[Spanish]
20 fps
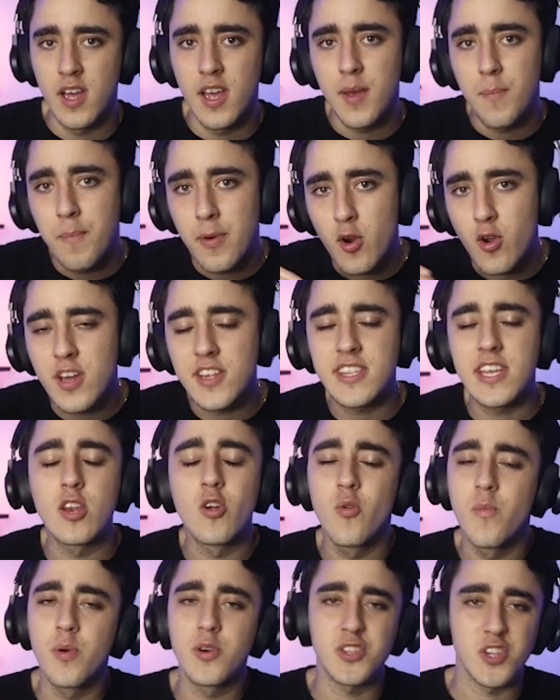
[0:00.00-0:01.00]
pero que tienen un
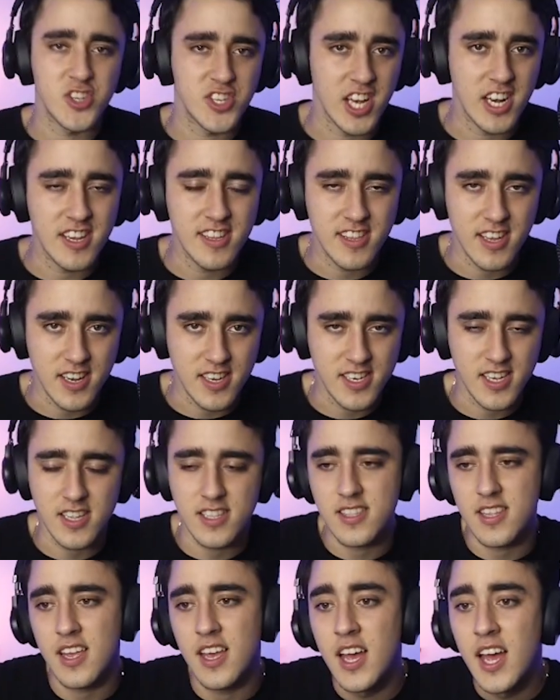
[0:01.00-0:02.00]
potencial
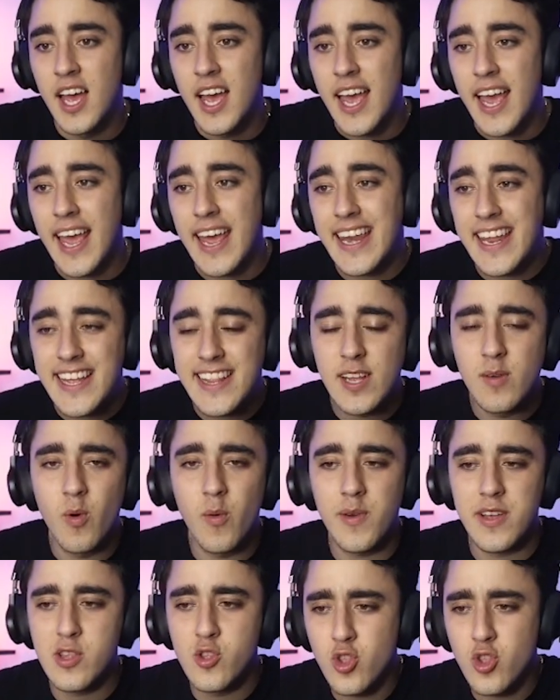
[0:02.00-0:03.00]
interesante. En este momento